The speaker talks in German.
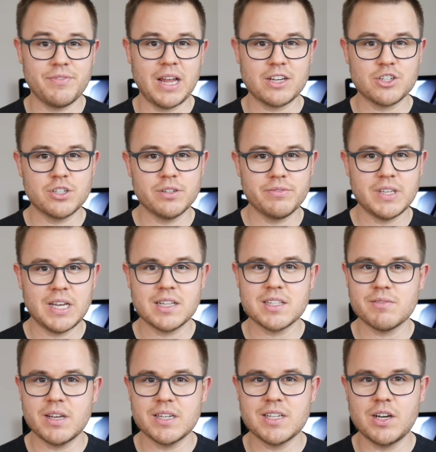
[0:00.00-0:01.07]
Flaggschiffjahr
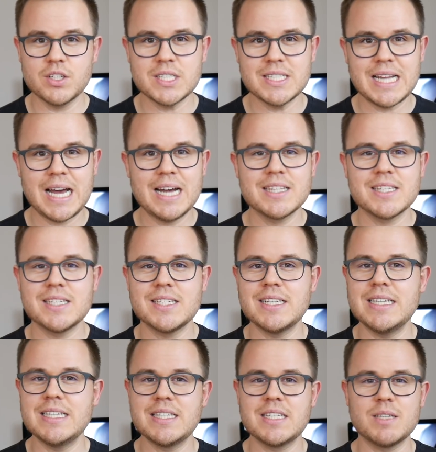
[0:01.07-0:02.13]
2018
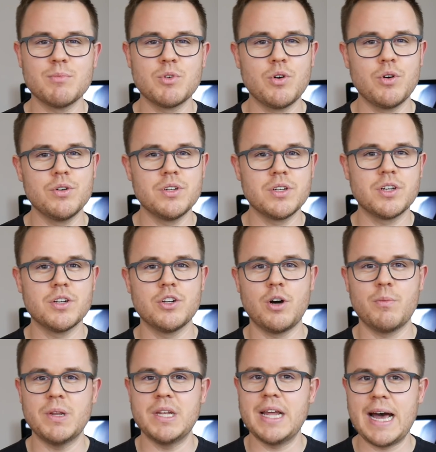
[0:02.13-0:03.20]
ist im Grunde
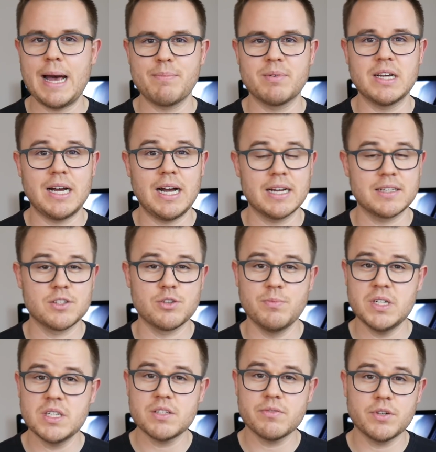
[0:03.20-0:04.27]
genommen abgehakt.
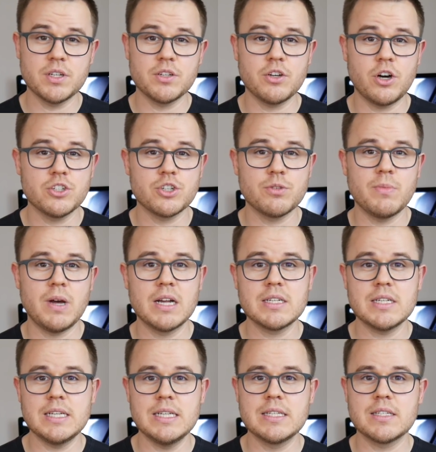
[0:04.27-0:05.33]
Zumindest für den deutschen
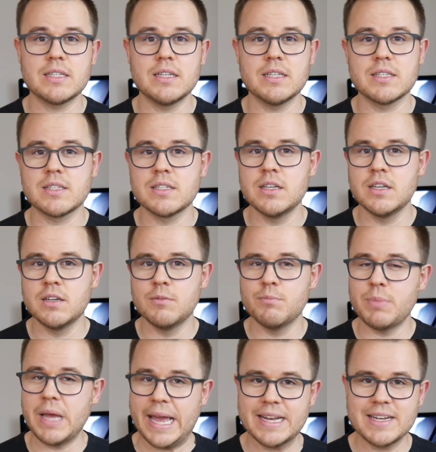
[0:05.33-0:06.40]
Markt ist es
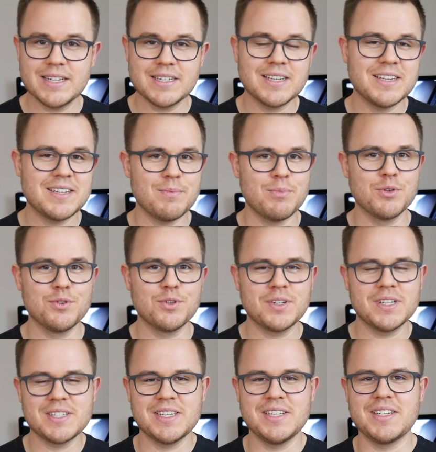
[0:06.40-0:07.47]
beendet. Die
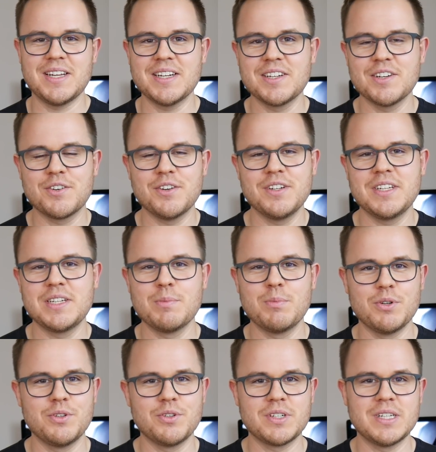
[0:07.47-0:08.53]
Produkte sind angekündigt, die
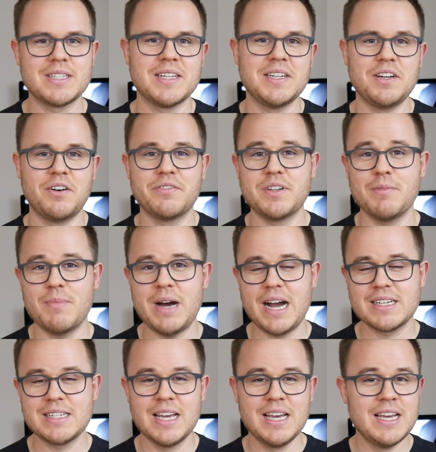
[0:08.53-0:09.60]
Produkte sind auf dem Markt,